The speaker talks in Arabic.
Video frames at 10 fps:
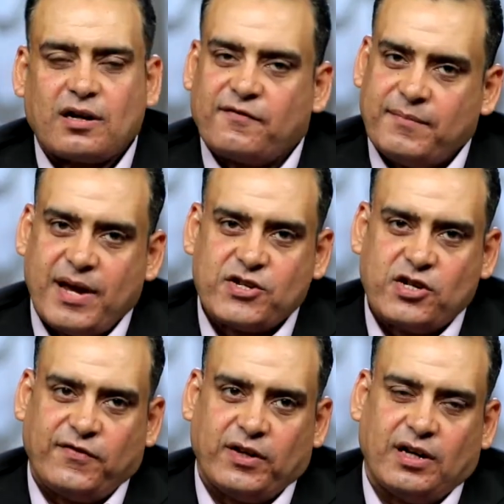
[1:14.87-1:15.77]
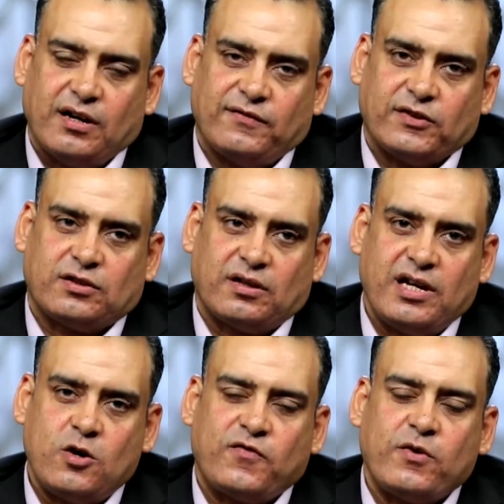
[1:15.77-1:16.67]
مره في ماشي في في
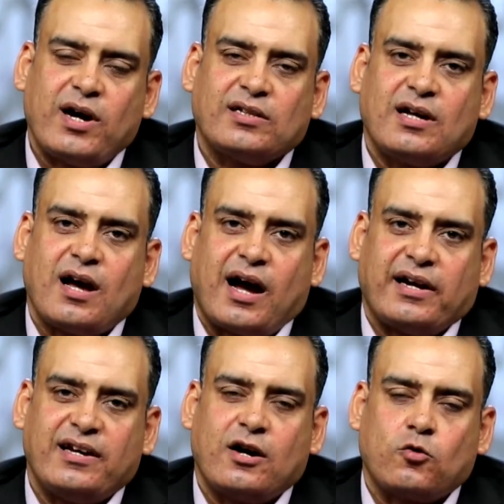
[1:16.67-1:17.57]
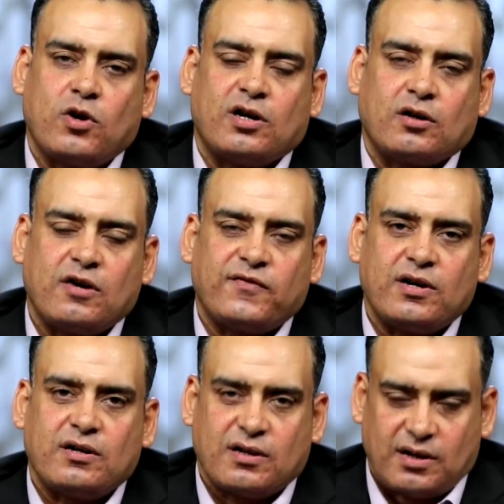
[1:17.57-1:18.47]
الطريق وفي واحده عليها روح
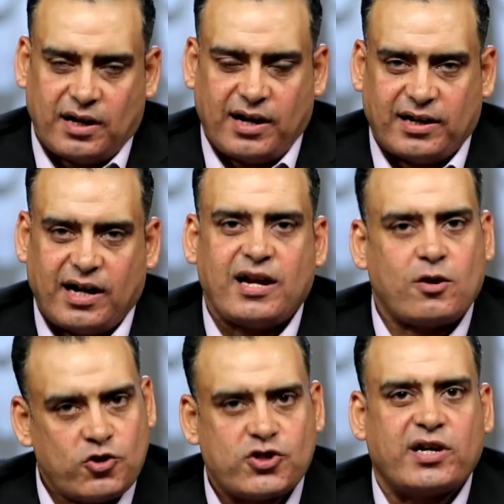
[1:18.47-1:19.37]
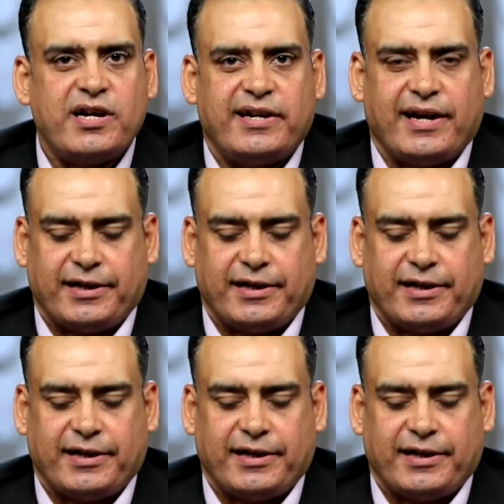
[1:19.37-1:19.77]
عرافه يعني عليها روح شرير